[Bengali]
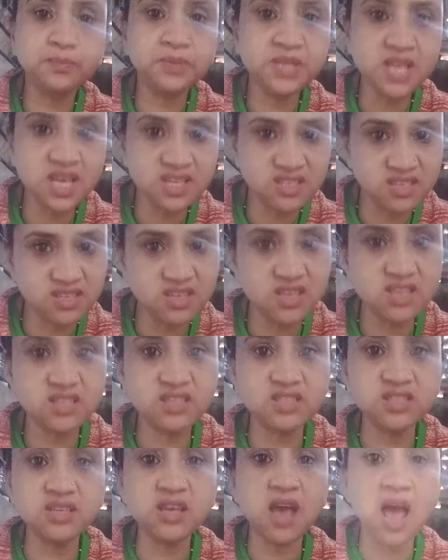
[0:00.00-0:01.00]
পেঁয়াজ
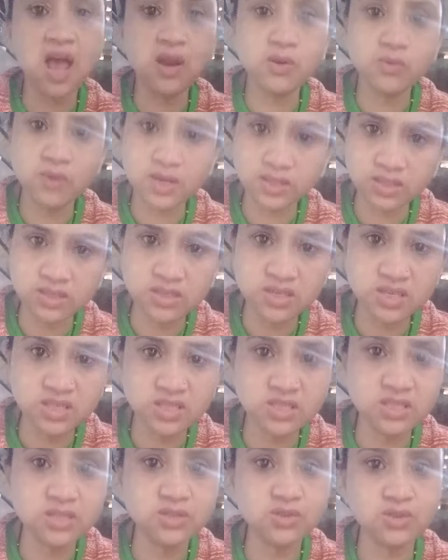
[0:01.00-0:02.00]
নিয়েছি আলু ভাজা
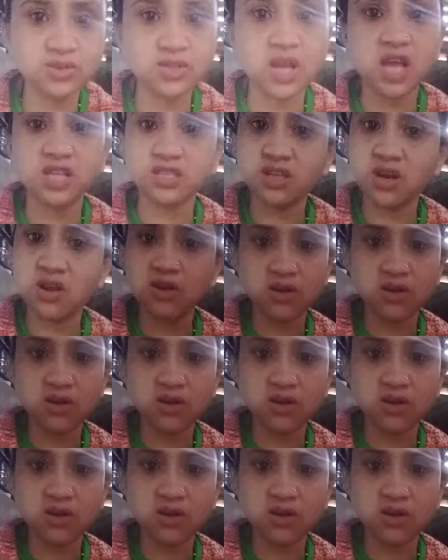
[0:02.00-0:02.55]
নিয়েছি কাঁচা